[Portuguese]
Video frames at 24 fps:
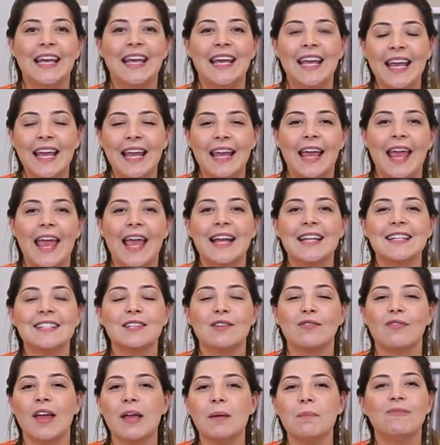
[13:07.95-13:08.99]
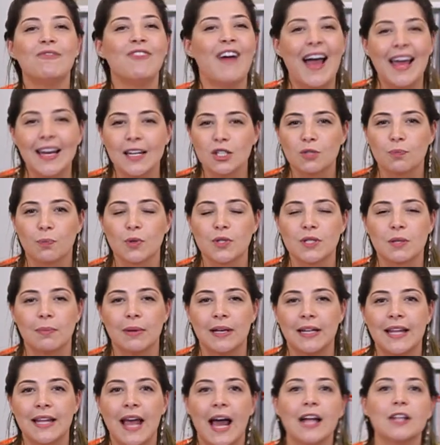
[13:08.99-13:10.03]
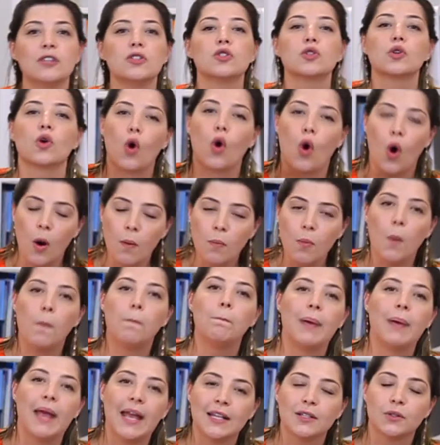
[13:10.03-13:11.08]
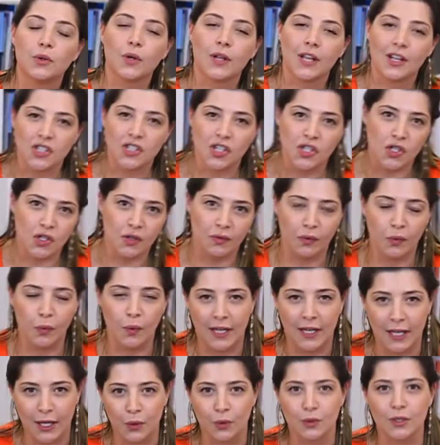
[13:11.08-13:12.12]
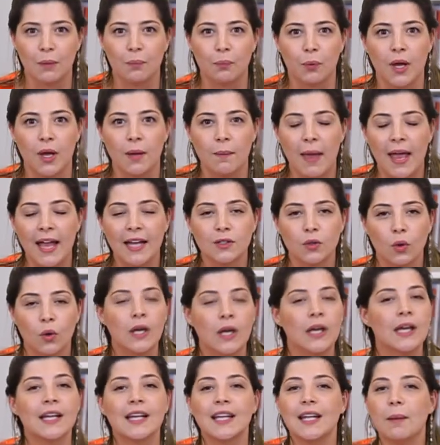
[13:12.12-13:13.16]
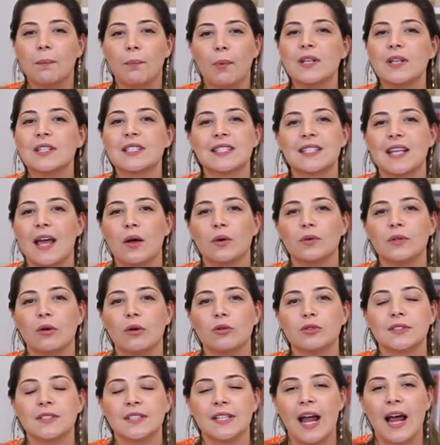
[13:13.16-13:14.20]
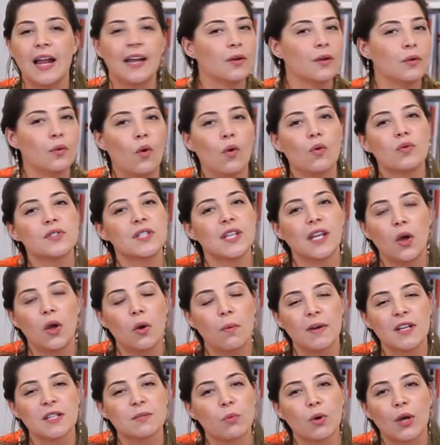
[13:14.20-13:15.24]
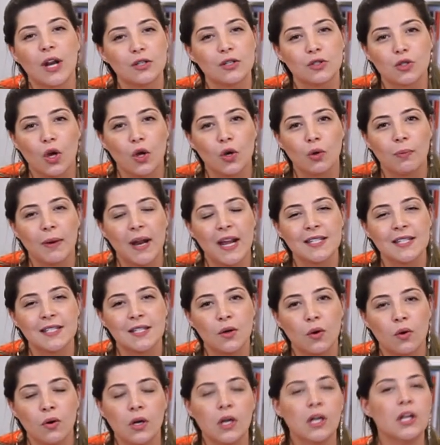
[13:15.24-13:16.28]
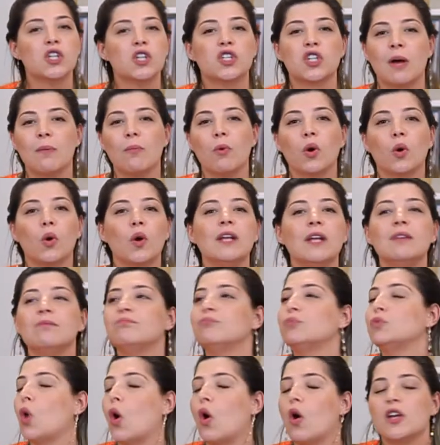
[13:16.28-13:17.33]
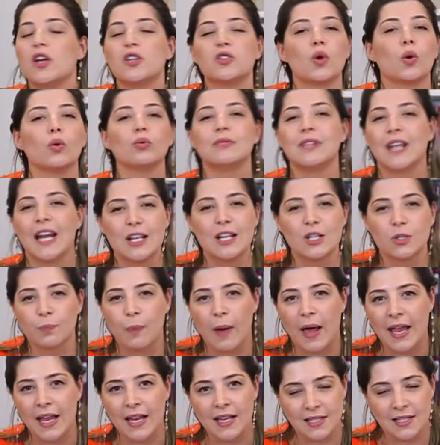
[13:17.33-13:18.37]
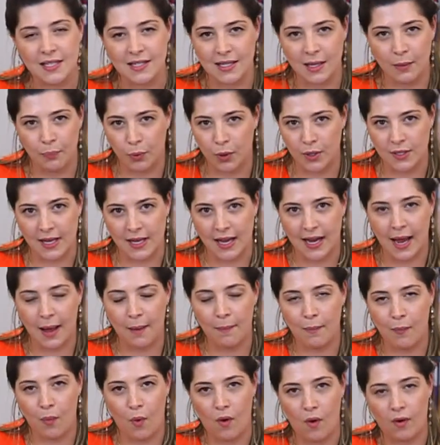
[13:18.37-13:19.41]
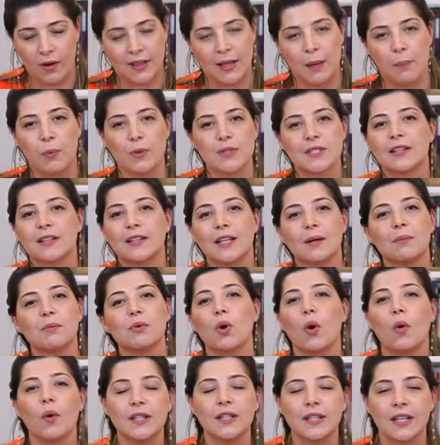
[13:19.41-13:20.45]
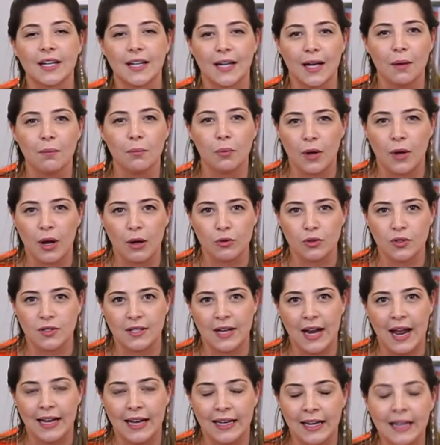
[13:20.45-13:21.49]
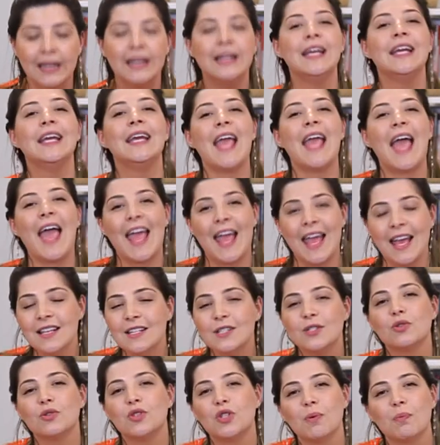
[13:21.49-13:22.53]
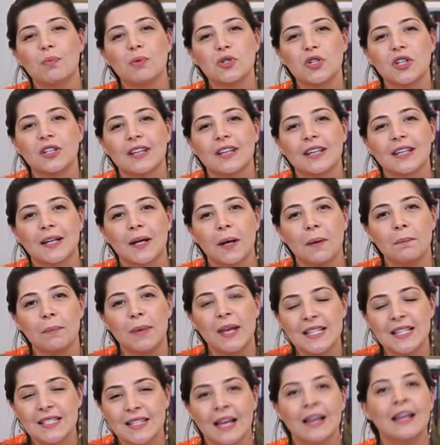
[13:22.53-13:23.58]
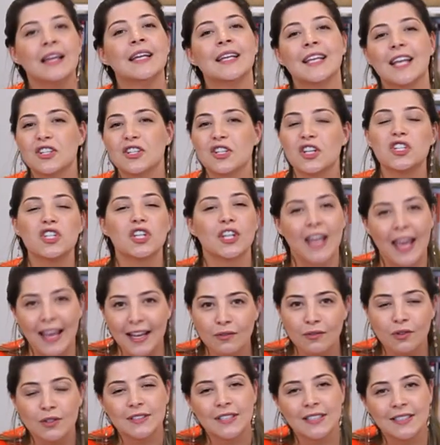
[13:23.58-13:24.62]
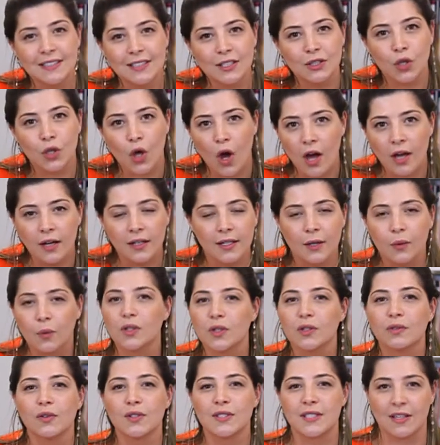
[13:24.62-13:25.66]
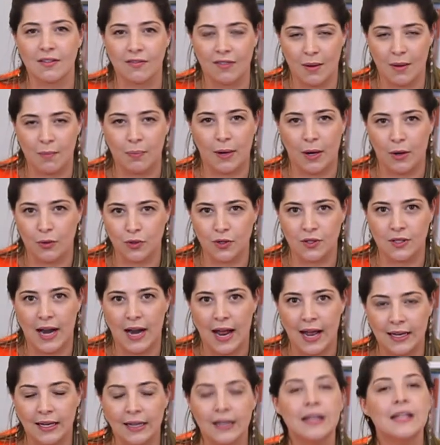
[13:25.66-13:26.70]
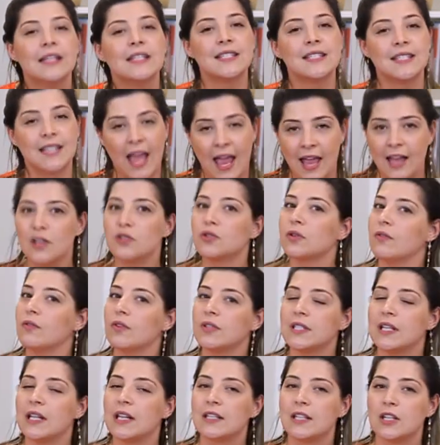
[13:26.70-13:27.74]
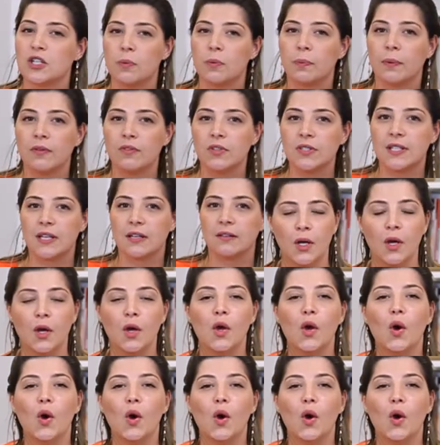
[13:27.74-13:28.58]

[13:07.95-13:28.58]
E ele se vê em várias possibilidades, como o Pedro que a gente viu aqui no depoimento, que depois que saiu da Austrália não conseguiu mais morar só no Brasil, já morou em dois ou três países depois que acabou, depois que terminou o intercâmbio na Austrália. E é esse o tipo de intercambista que a gente quer que você se torne quando você vem para a Austrália, se é isso que você deseja para você.